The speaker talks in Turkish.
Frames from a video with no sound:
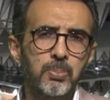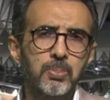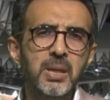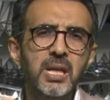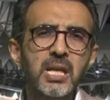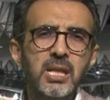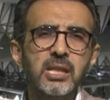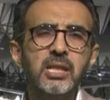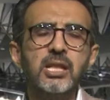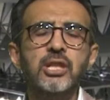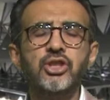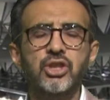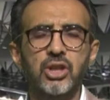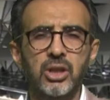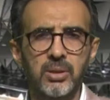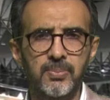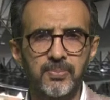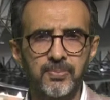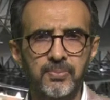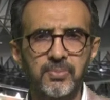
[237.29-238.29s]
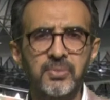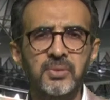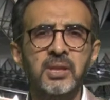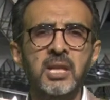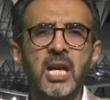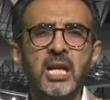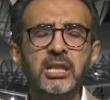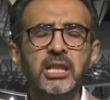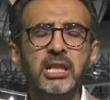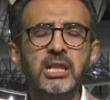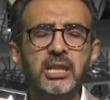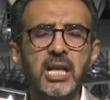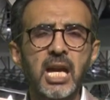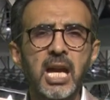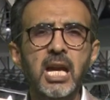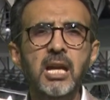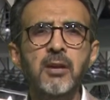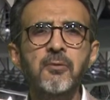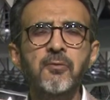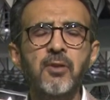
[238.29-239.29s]
Bir kişi nakit
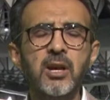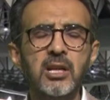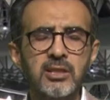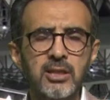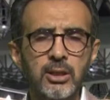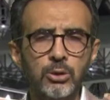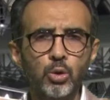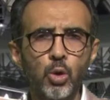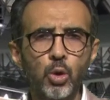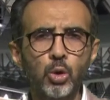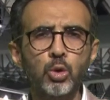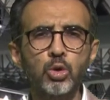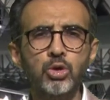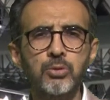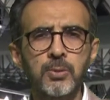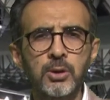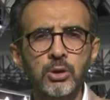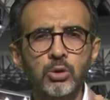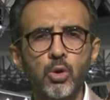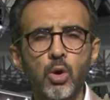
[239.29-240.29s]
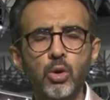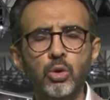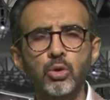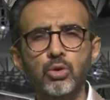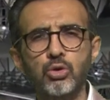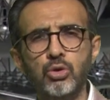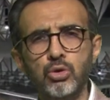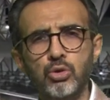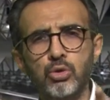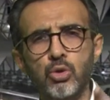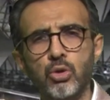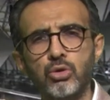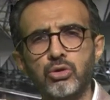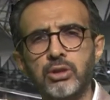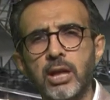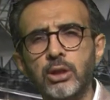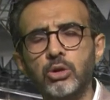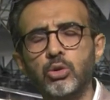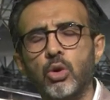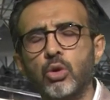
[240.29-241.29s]
en fazla
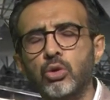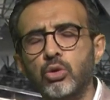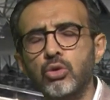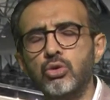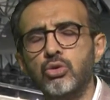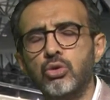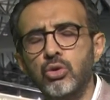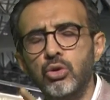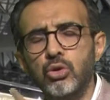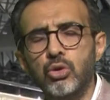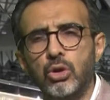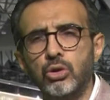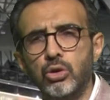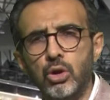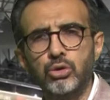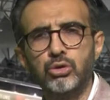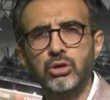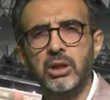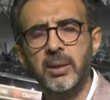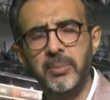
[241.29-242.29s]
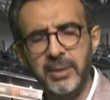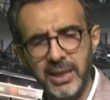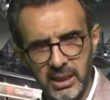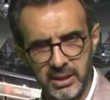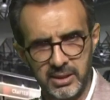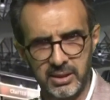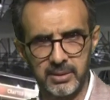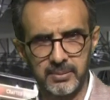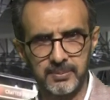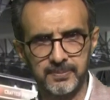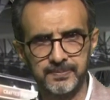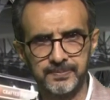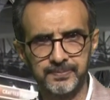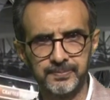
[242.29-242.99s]
9999 euro götürebilir.